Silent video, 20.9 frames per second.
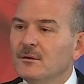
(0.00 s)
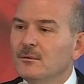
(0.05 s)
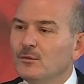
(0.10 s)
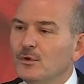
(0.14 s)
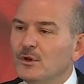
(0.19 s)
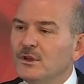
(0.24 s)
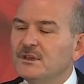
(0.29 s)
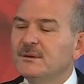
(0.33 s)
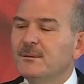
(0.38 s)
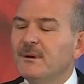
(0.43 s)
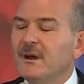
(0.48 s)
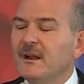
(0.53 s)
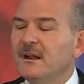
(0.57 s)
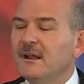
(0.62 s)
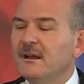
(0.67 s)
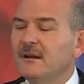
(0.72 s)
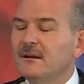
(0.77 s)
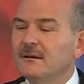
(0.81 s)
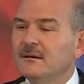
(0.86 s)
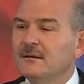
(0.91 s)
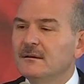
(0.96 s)
Bu
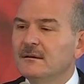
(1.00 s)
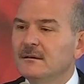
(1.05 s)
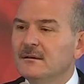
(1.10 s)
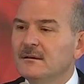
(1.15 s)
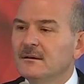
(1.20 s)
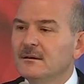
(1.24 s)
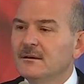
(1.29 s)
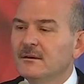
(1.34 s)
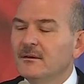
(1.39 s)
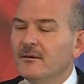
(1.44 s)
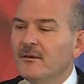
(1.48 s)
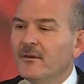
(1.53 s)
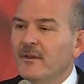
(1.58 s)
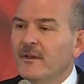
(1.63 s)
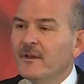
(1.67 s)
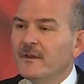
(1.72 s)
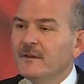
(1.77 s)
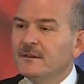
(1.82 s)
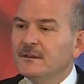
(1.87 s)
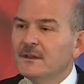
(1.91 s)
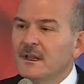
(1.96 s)
itibarla
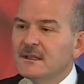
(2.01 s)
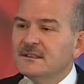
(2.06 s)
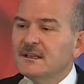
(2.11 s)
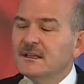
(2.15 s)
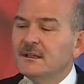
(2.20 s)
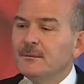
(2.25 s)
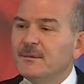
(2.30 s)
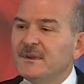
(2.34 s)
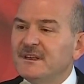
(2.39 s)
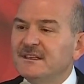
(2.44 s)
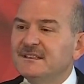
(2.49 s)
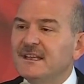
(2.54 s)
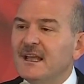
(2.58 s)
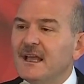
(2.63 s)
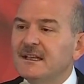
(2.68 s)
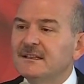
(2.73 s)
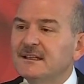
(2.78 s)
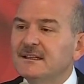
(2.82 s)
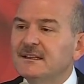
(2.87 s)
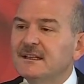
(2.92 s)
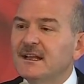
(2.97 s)
nasıl bir
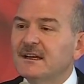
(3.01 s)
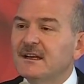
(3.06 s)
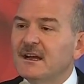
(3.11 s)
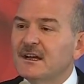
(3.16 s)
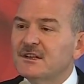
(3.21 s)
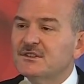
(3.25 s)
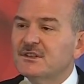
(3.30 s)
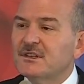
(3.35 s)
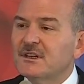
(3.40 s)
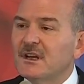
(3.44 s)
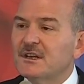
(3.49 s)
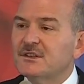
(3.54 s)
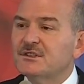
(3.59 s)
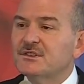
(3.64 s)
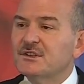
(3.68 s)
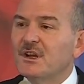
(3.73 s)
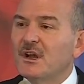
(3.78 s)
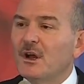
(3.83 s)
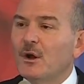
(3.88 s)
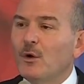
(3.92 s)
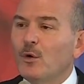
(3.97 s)
tehditle karşı
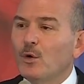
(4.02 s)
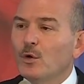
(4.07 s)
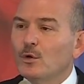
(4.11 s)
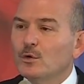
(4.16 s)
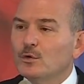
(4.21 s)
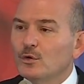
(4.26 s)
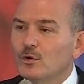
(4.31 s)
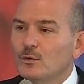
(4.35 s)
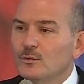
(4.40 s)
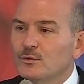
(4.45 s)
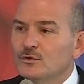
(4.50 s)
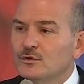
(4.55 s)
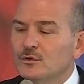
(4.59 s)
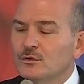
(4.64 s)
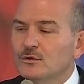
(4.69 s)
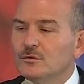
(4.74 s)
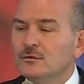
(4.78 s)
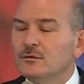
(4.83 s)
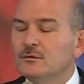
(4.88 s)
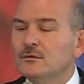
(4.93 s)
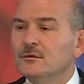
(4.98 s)
karşıya
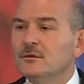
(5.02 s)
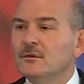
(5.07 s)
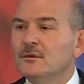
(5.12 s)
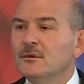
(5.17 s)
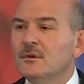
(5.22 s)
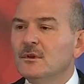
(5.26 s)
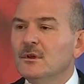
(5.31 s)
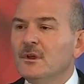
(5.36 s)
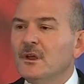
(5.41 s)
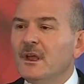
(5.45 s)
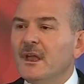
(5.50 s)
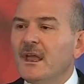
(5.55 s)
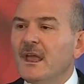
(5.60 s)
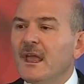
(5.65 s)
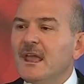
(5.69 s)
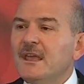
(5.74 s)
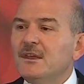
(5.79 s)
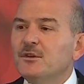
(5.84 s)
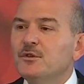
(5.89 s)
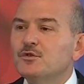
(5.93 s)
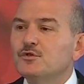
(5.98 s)
olduğumuzun
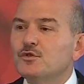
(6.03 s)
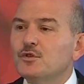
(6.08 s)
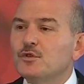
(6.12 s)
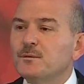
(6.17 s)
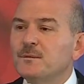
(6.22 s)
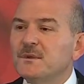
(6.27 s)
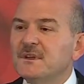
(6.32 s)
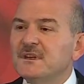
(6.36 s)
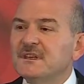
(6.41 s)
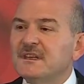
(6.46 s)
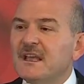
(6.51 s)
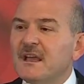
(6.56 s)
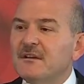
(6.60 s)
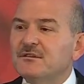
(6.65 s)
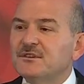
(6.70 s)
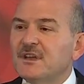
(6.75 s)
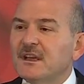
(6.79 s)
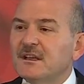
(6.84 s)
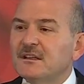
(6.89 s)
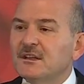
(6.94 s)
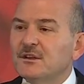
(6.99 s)
en küçük bir
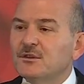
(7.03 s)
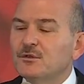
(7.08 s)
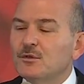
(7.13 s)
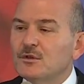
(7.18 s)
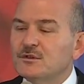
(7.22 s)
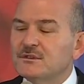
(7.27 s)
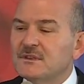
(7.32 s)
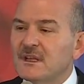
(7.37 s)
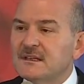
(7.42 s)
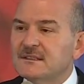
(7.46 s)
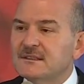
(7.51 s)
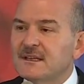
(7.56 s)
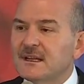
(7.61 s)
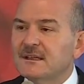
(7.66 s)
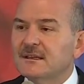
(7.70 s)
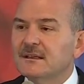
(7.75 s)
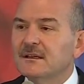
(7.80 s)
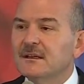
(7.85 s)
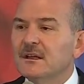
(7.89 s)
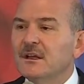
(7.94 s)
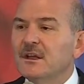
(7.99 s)
gevşeklik
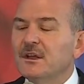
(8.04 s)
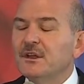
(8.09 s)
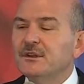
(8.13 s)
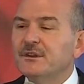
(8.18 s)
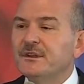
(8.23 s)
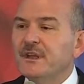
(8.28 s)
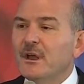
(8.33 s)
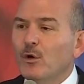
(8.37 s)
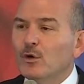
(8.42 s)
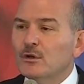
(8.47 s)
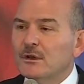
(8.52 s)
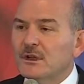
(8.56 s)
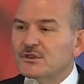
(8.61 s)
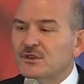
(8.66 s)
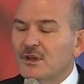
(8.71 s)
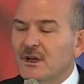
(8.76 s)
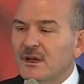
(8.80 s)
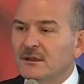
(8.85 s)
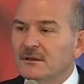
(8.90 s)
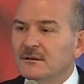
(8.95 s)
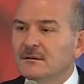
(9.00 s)
göstersek ne
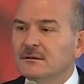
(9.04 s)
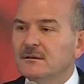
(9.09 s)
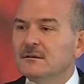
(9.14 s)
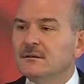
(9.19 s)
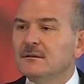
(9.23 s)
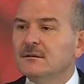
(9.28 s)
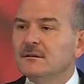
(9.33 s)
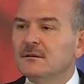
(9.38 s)
olacağının,